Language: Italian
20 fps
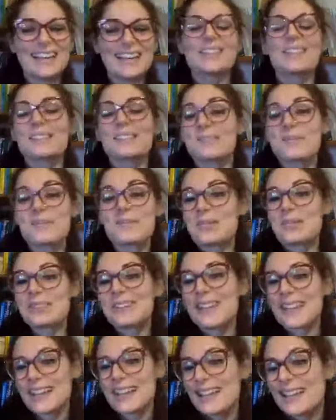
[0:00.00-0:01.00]
sono molto
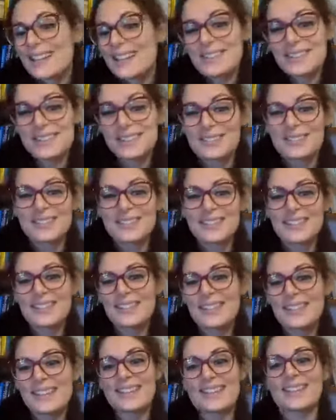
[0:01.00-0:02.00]
carine, sono molto
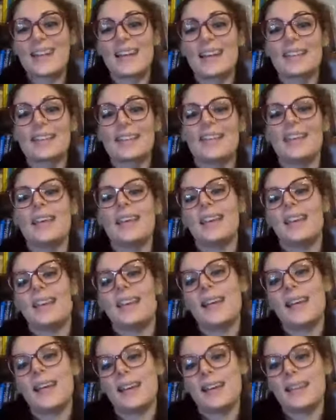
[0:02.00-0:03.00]
interessanti e
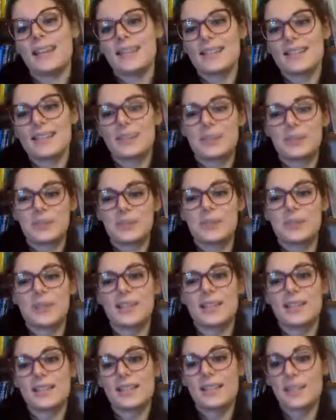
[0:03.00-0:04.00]
anche secondo me
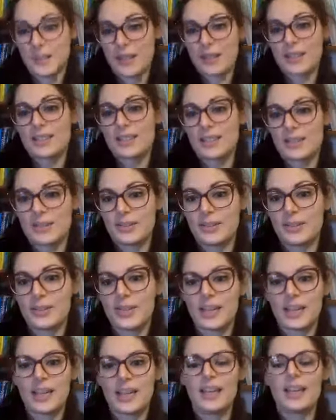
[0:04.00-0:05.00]
la
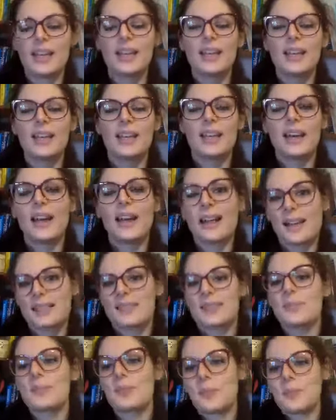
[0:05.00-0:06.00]
celebrazione a
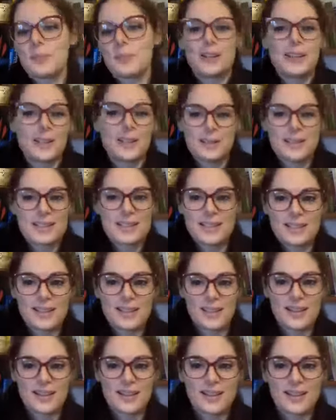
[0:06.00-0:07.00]
casa propria di
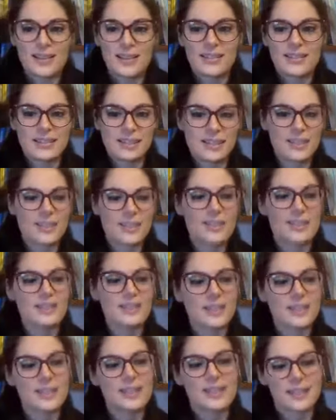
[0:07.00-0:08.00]
questa, di questa
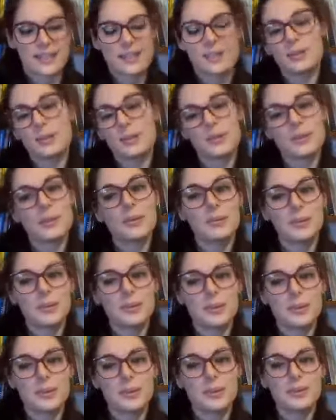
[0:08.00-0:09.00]
festa secondo me è
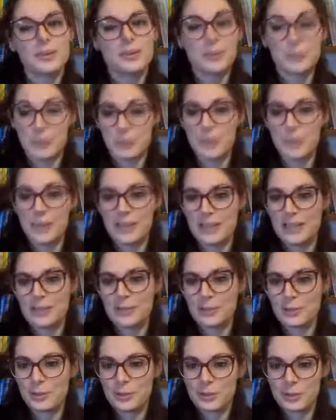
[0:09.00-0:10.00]
molto, molto bella,
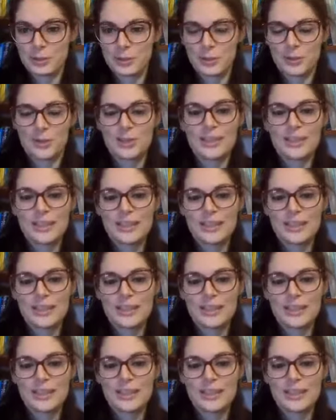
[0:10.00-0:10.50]
molto,